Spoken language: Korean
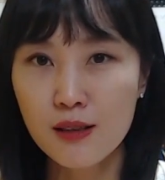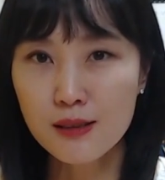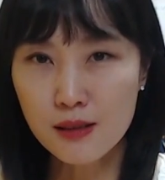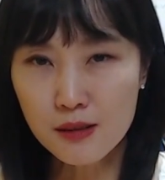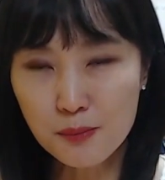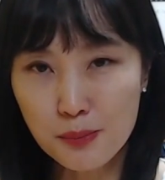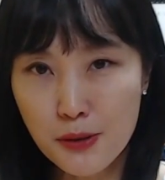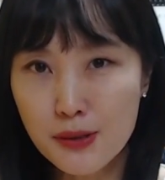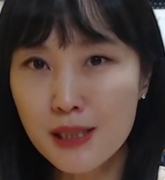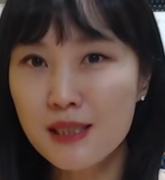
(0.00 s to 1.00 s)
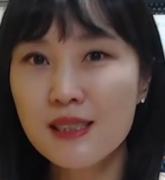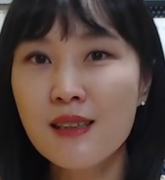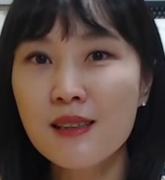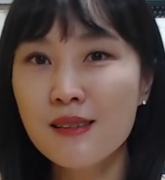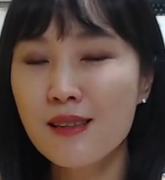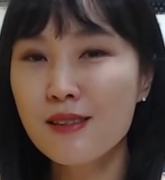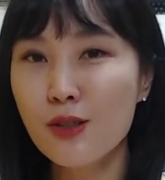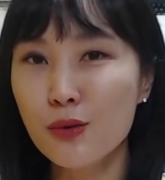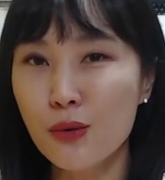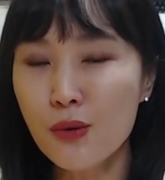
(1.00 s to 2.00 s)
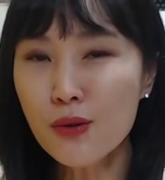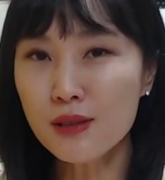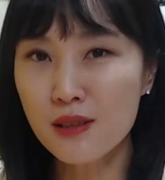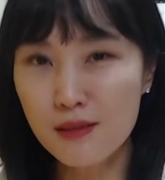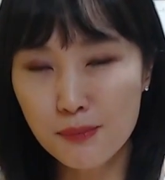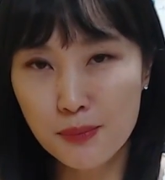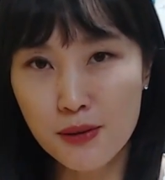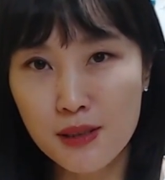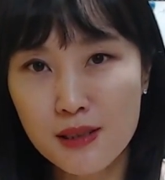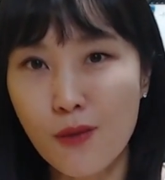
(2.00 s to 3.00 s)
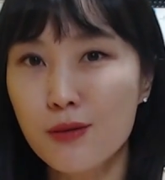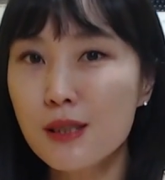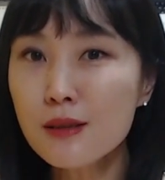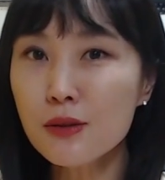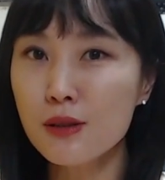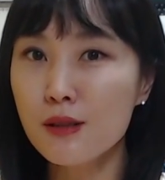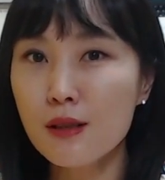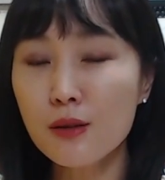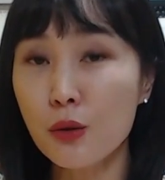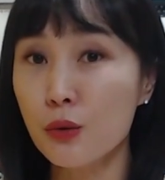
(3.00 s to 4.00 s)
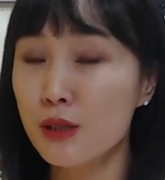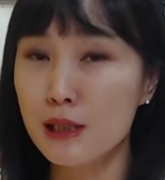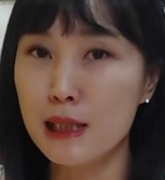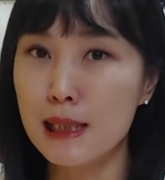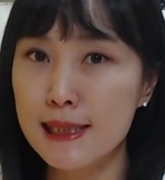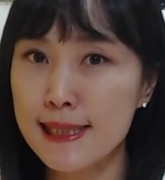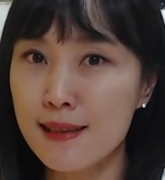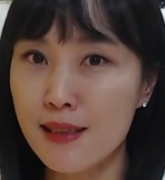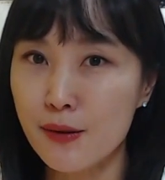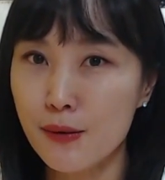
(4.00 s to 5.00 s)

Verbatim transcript: 특별히 이상한 캐릭터도 특별히 정상적인 캐릭터도 등장하지 않아요.